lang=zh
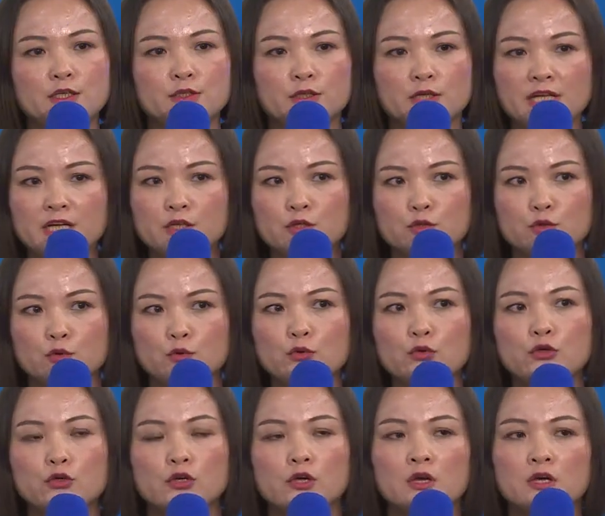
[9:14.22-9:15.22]
隶属
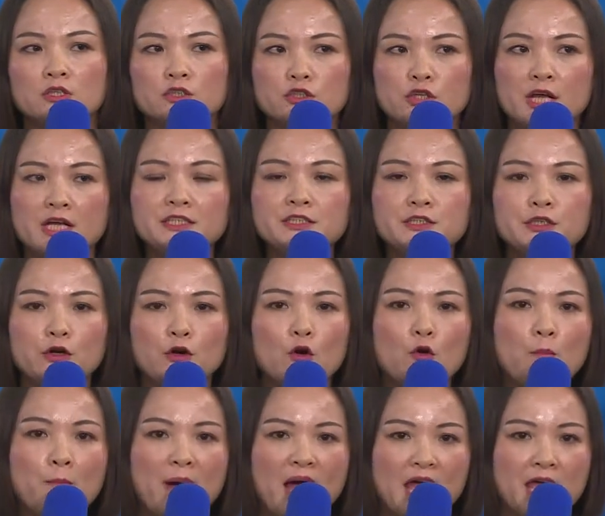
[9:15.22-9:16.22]
于全球
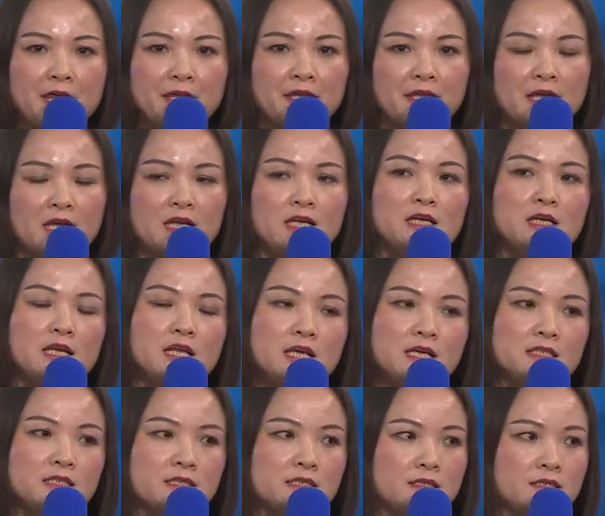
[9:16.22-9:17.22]
百年历
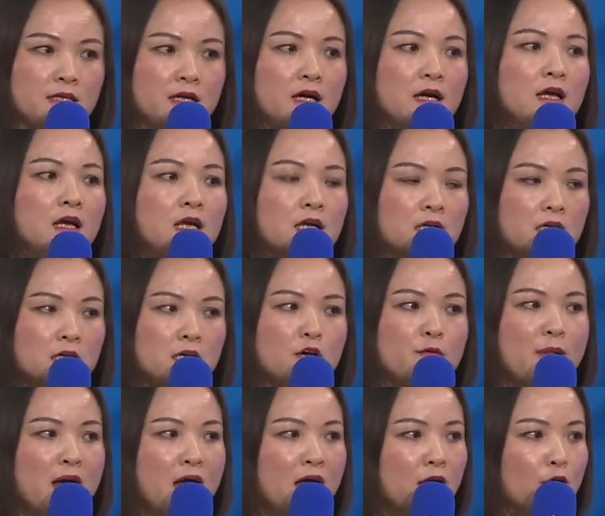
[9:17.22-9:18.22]
史的科
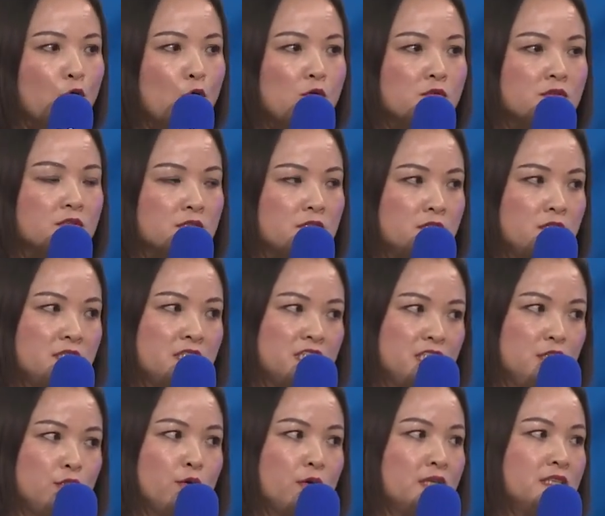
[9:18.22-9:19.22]
马公司
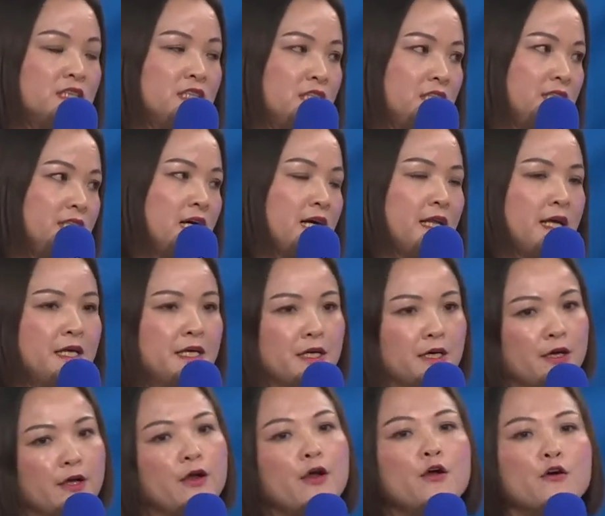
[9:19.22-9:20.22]
集团旗下的一
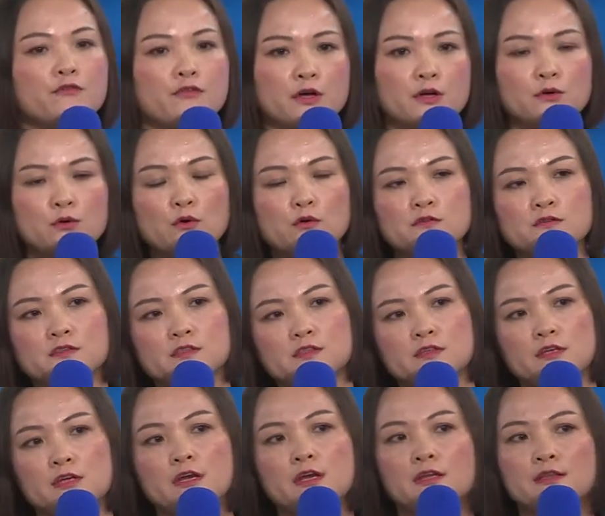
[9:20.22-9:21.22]
个分公
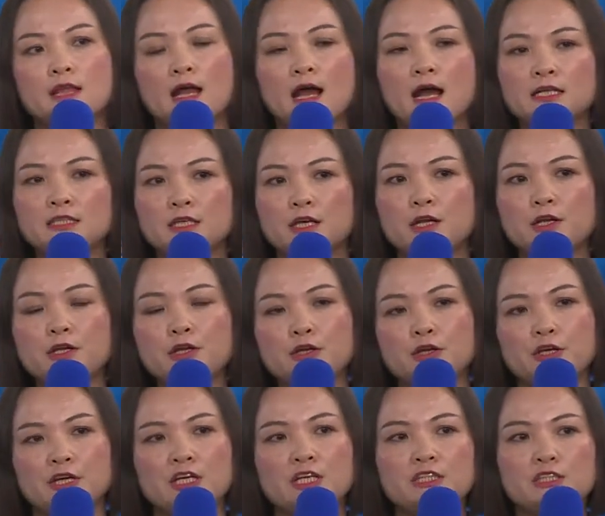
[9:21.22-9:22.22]
司，它成立
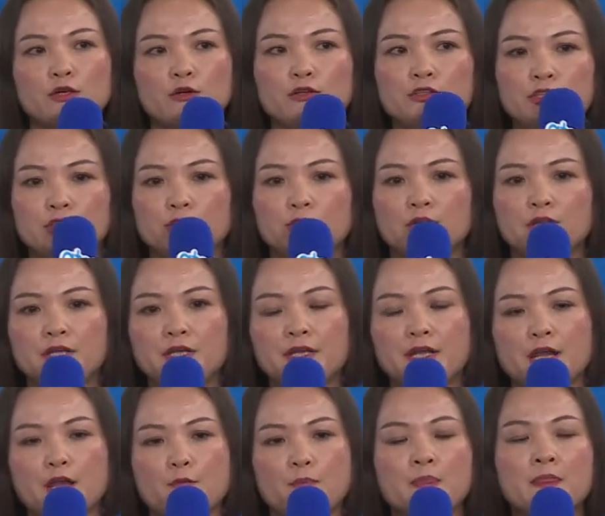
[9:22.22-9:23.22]
于一九九零
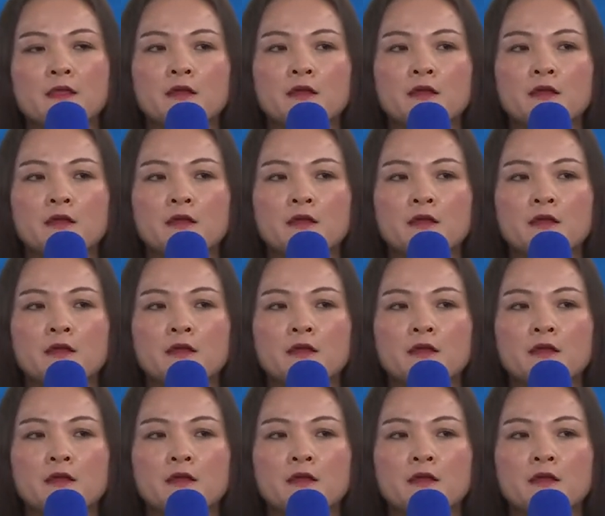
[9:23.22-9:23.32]
年，